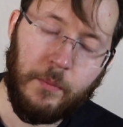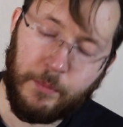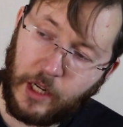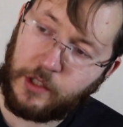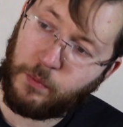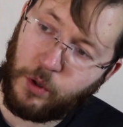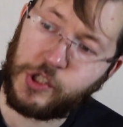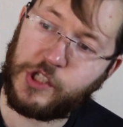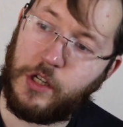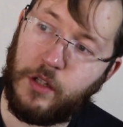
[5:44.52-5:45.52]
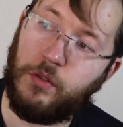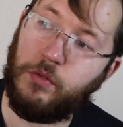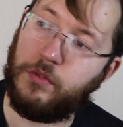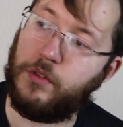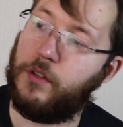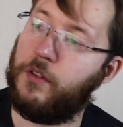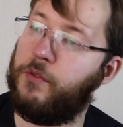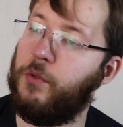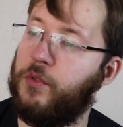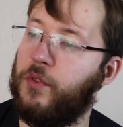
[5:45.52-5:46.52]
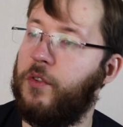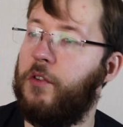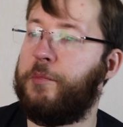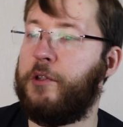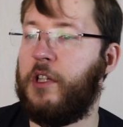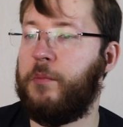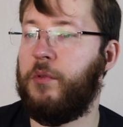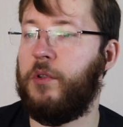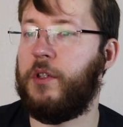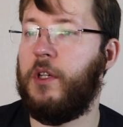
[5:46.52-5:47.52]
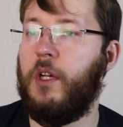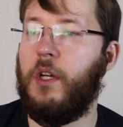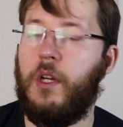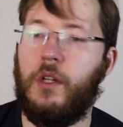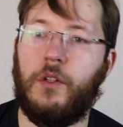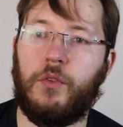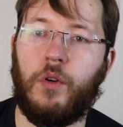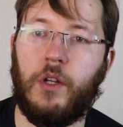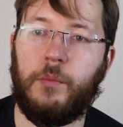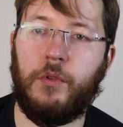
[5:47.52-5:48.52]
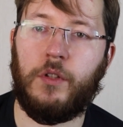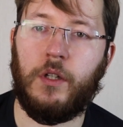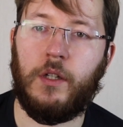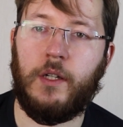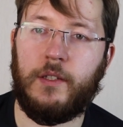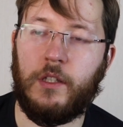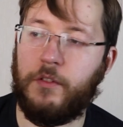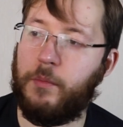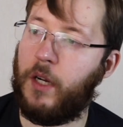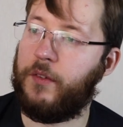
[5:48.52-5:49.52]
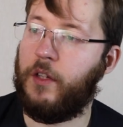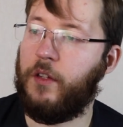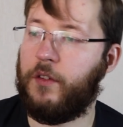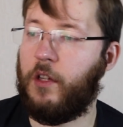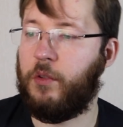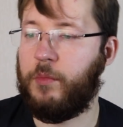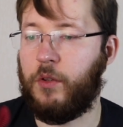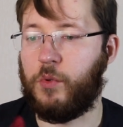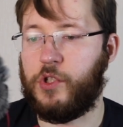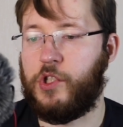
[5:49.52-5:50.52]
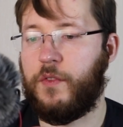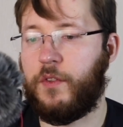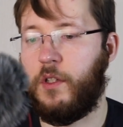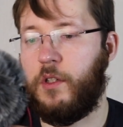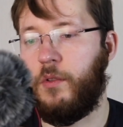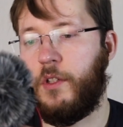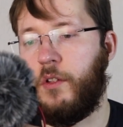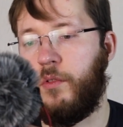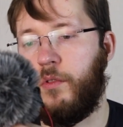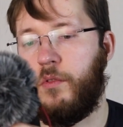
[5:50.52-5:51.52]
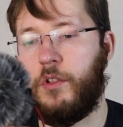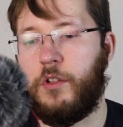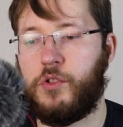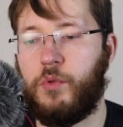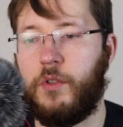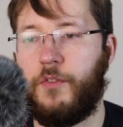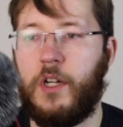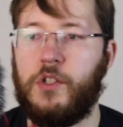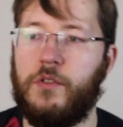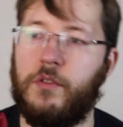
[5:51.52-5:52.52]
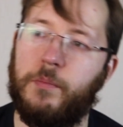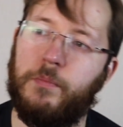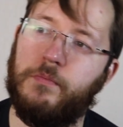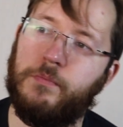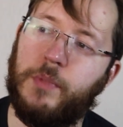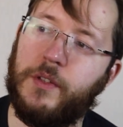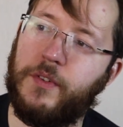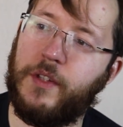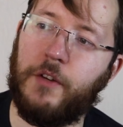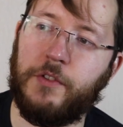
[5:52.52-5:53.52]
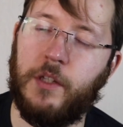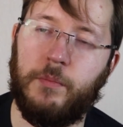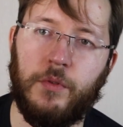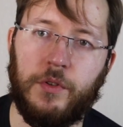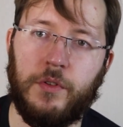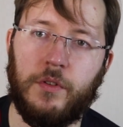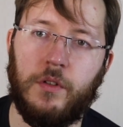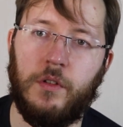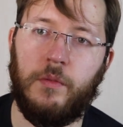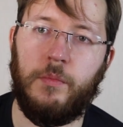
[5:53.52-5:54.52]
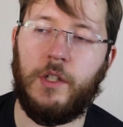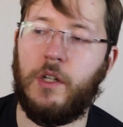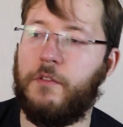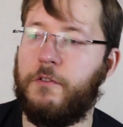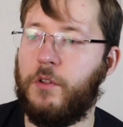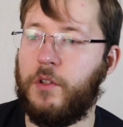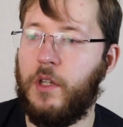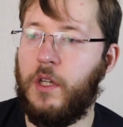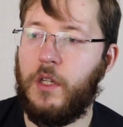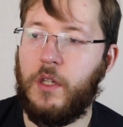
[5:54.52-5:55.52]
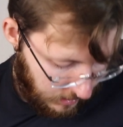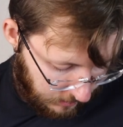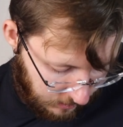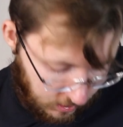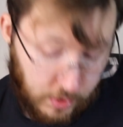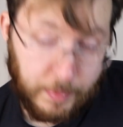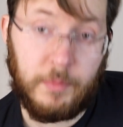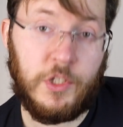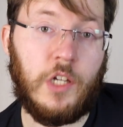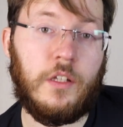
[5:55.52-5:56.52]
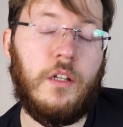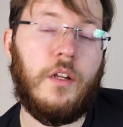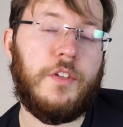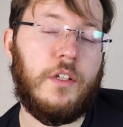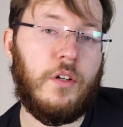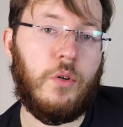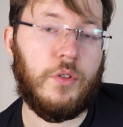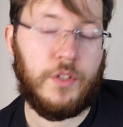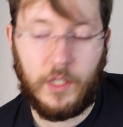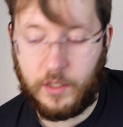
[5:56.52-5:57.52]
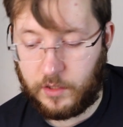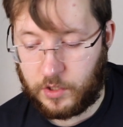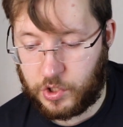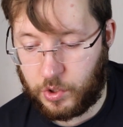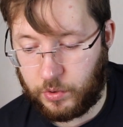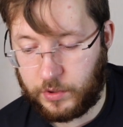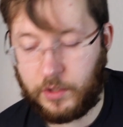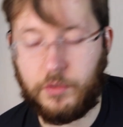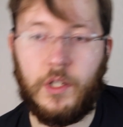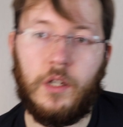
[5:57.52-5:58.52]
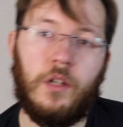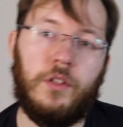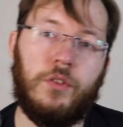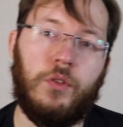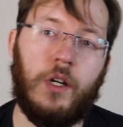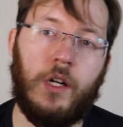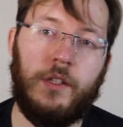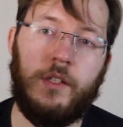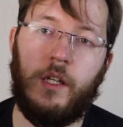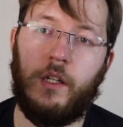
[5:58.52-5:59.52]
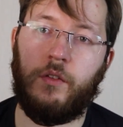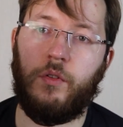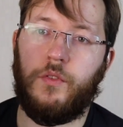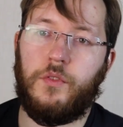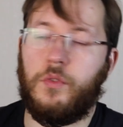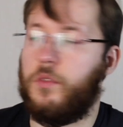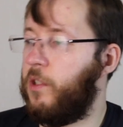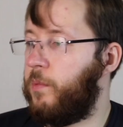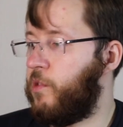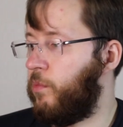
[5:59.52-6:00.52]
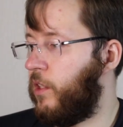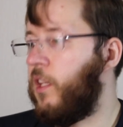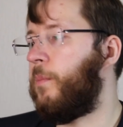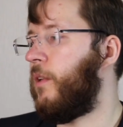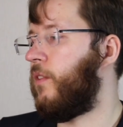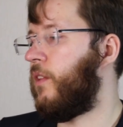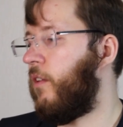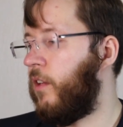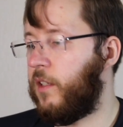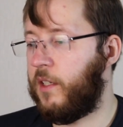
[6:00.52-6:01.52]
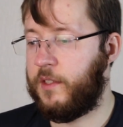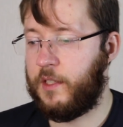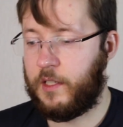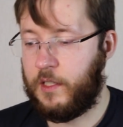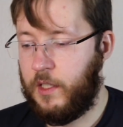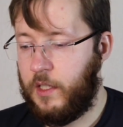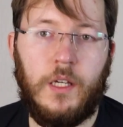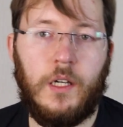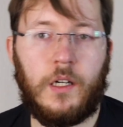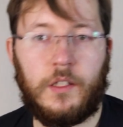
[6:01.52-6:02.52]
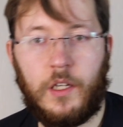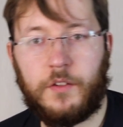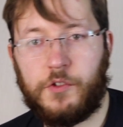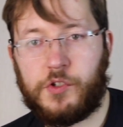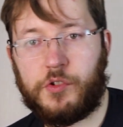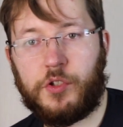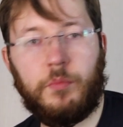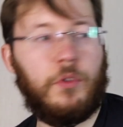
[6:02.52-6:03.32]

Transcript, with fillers: Брать можно, но э, функцию свою выполнять будет. Насколько она будет э, гасить вибрации, я не знаю, но мне нужен чисто вот, этот, вот эта штука в качестве подставки под э, микрофон. Ну, что примечательно, на сайте Rode я не нашел вот этого аксессуара отдельно, то есть он у них почему-то не представлен, хотя, хотя я слышал, что